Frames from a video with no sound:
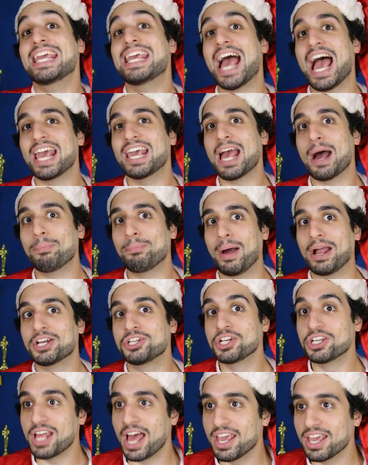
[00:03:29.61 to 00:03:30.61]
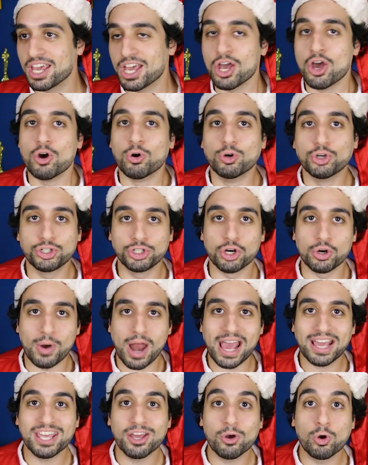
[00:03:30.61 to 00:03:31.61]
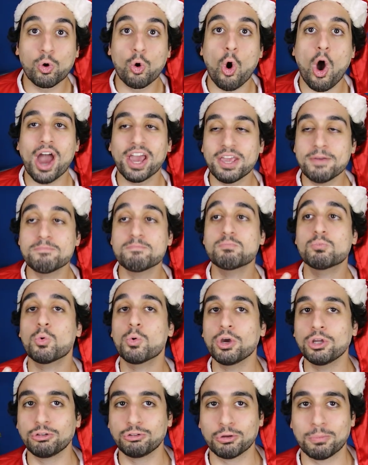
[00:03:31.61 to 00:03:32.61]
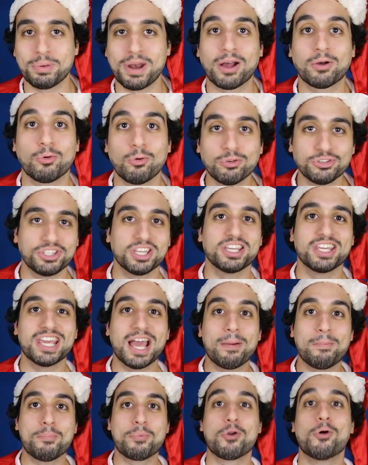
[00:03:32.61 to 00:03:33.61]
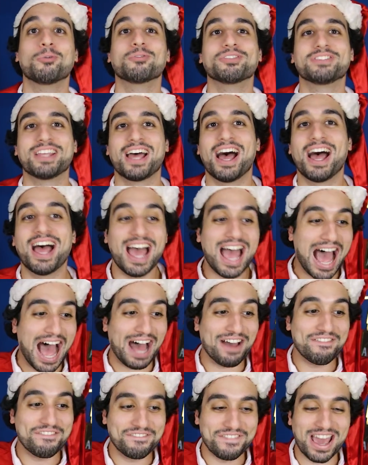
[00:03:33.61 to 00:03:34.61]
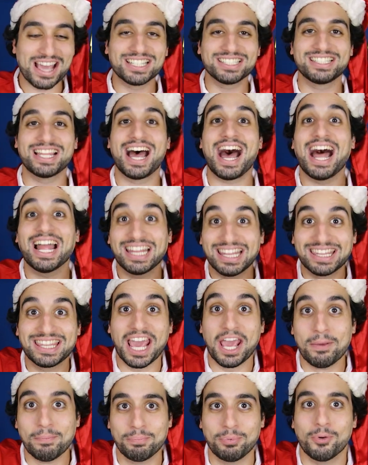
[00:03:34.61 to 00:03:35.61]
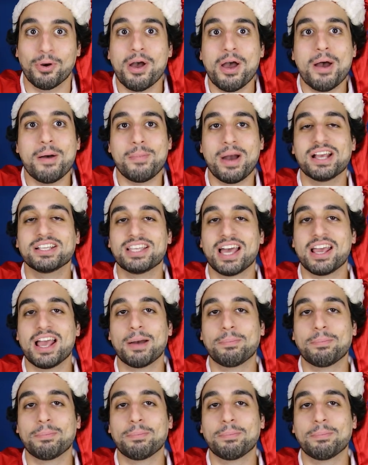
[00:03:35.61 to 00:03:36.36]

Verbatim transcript: E aí, a partir daí, o Shrek corre muito para conseguir aprontar a festa a tempo. Mas aí